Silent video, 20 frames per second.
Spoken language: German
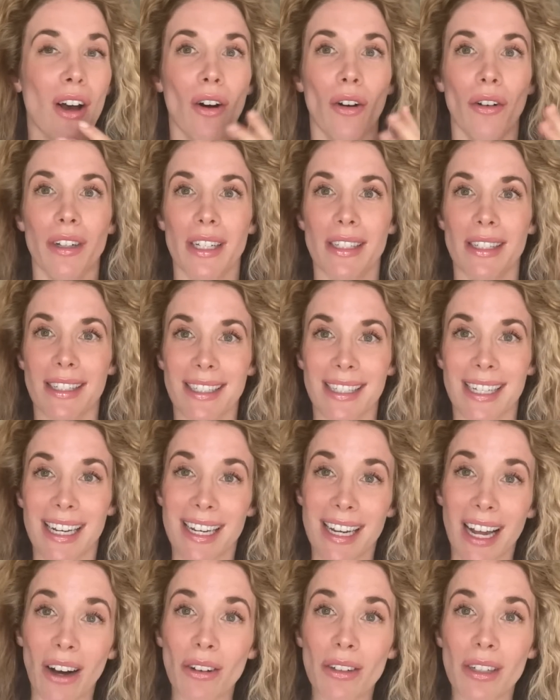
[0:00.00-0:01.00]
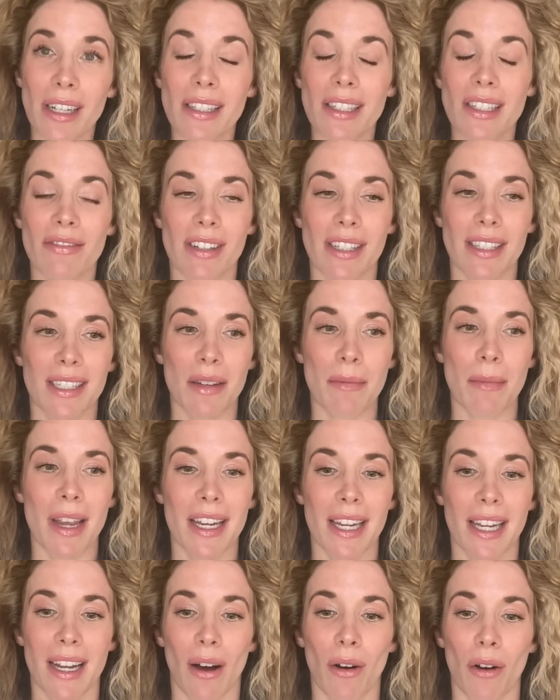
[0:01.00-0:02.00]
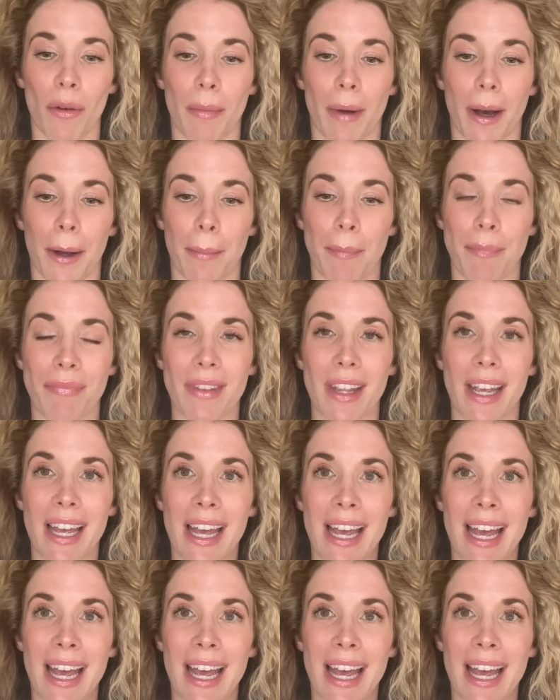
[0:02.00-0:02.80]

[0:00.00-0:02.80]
Und das ist genau das, was die Medien auch machen.